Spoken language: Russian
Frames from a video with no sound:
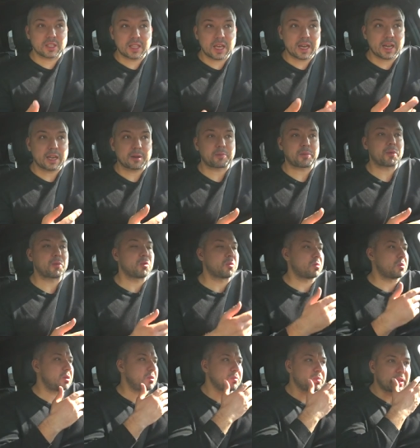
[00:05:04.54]
на Дакар,
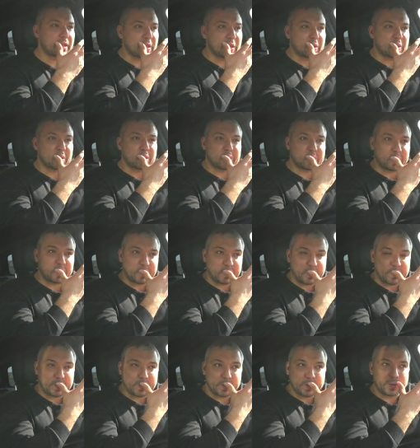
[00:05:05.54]
по-моему, они планируют
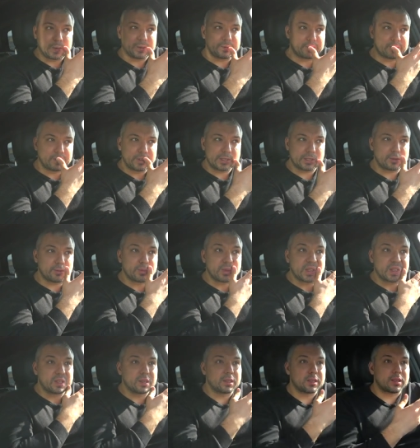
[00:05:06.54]
э, выступить.
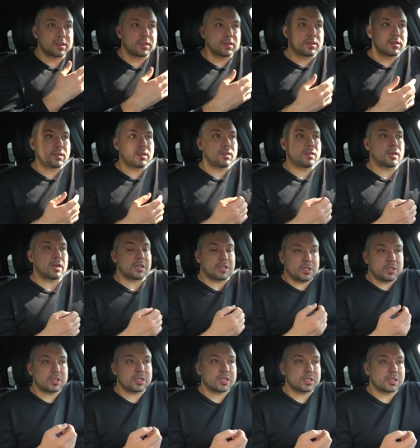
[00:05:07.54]

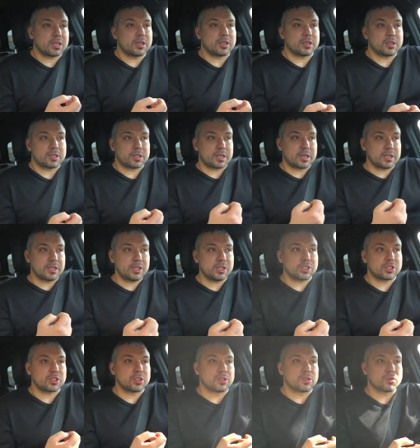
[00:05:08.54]
Они сказали, говорит,
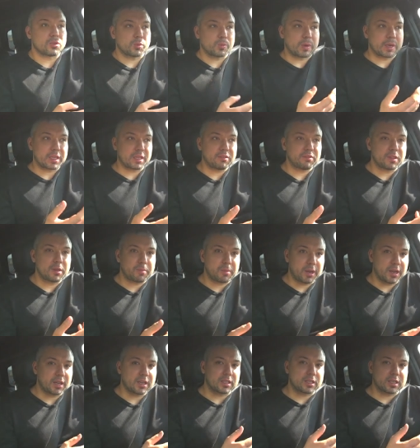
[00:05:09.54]
конечно, но спортивная
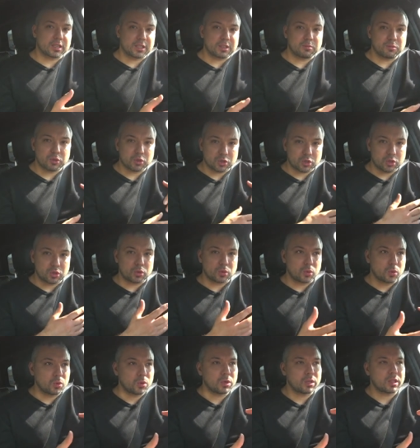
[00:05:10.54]
прикатка это немножко
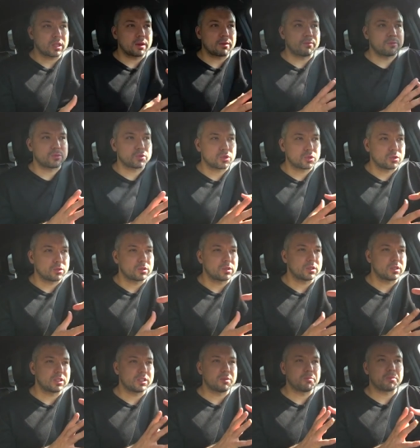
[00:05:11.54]
другое, там
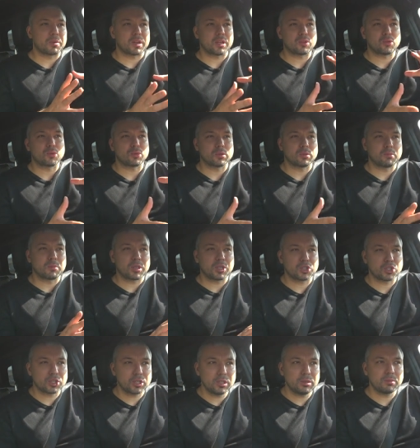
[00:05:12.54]
что-то с температурным
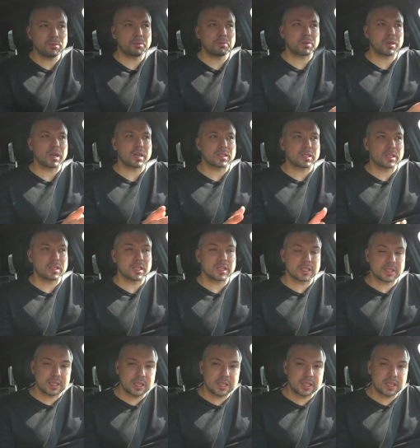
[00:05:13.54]
режимом, как-то на